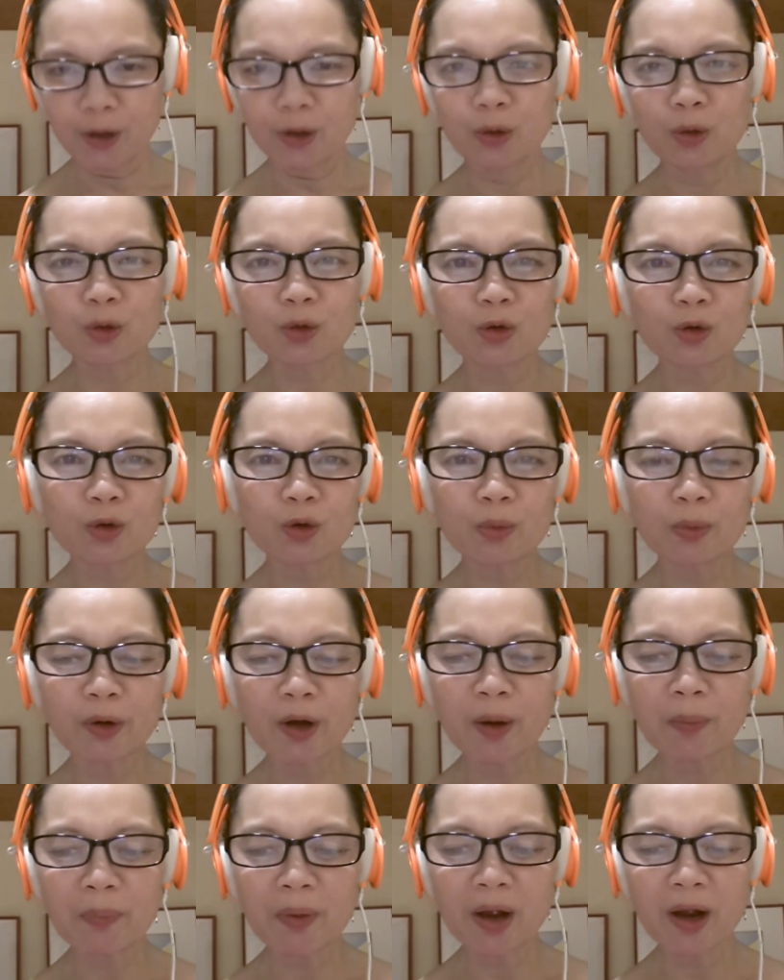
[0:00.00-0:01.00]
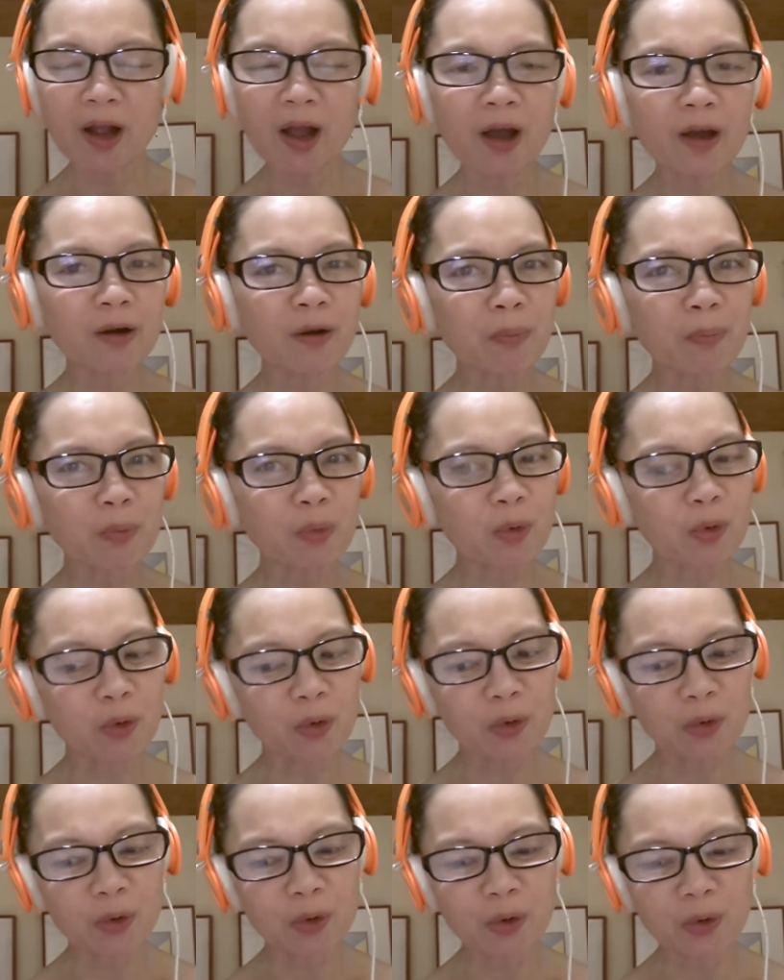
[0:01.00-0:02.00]
YouTuber ang pangarap
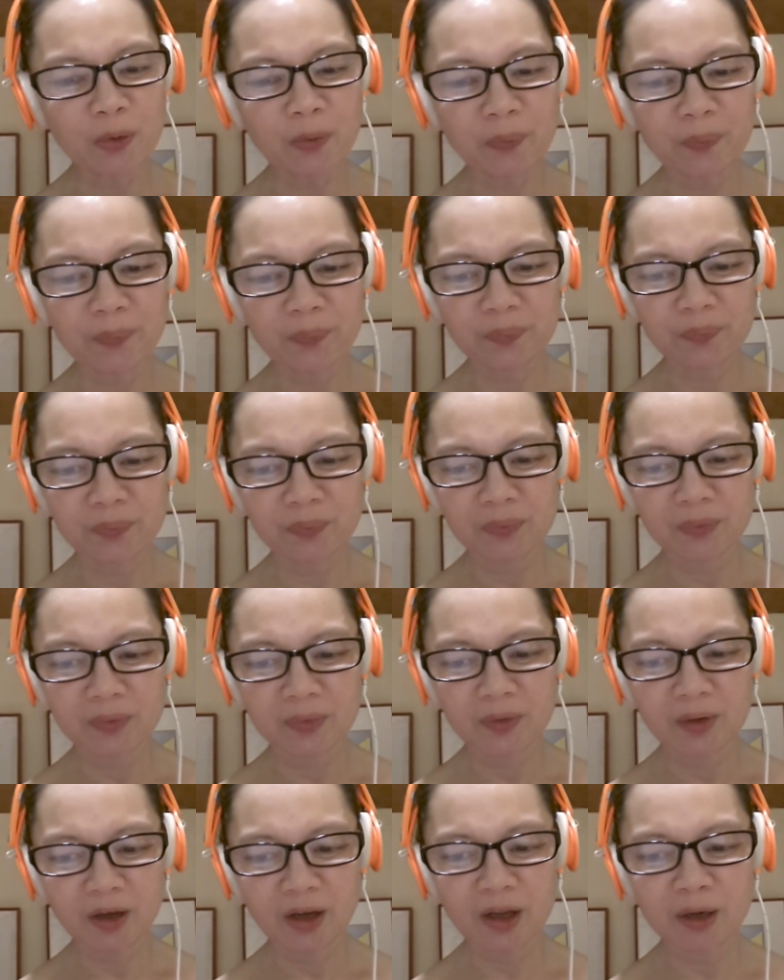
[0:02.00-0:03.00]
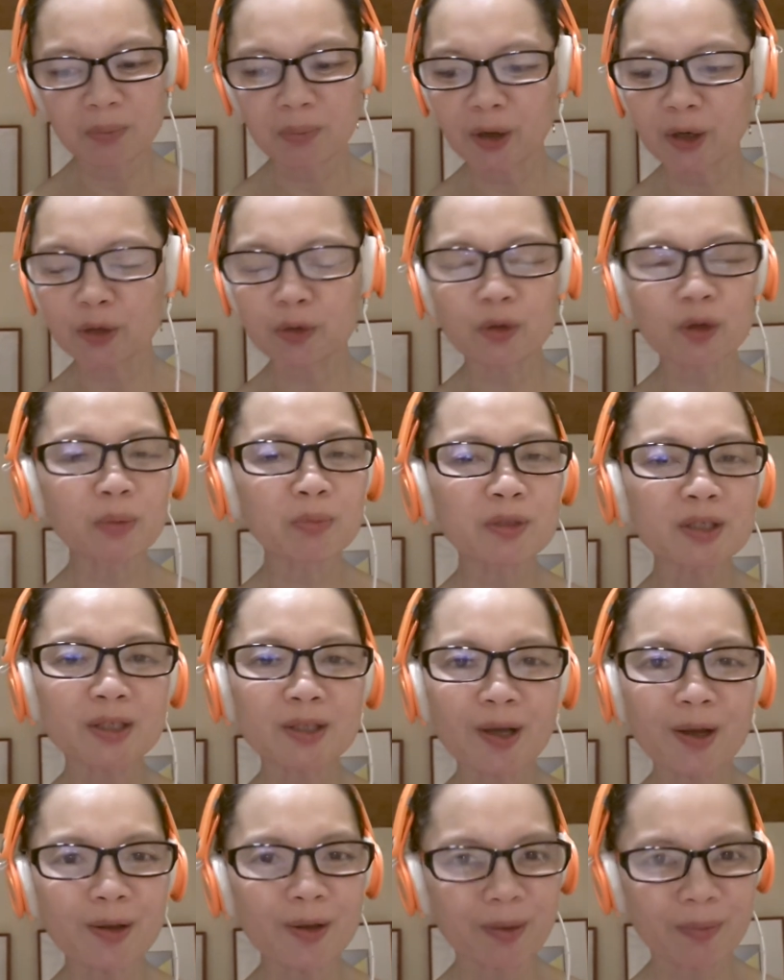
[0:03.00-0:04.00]
ko, in my dream
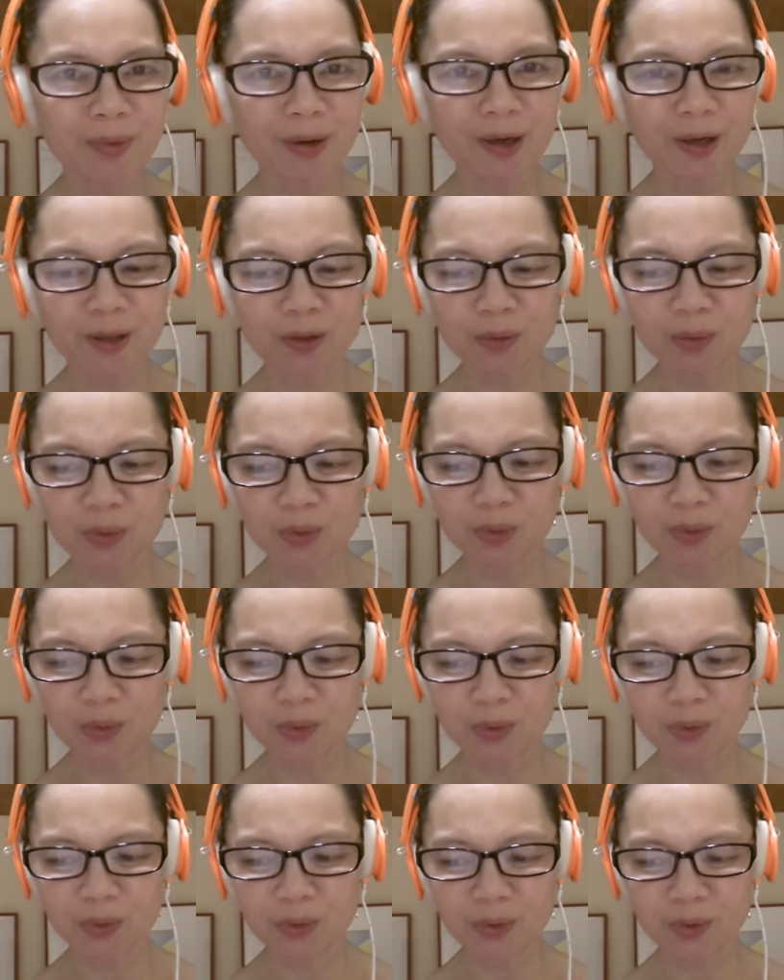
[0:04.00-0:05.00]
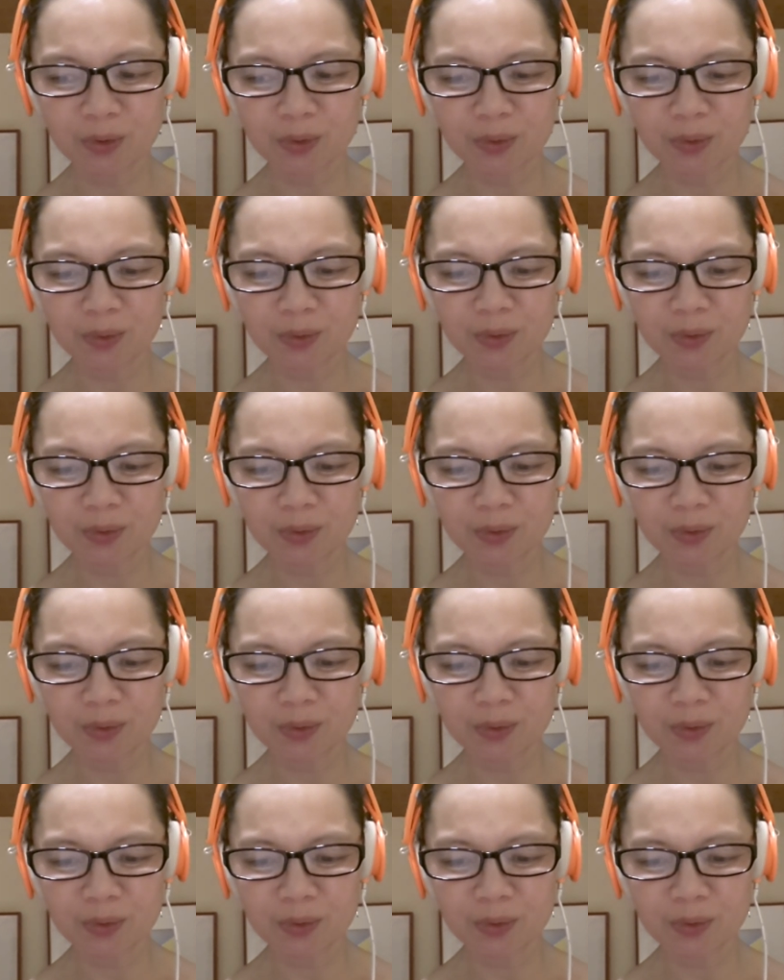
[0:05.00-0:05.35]
sana magkatotoo.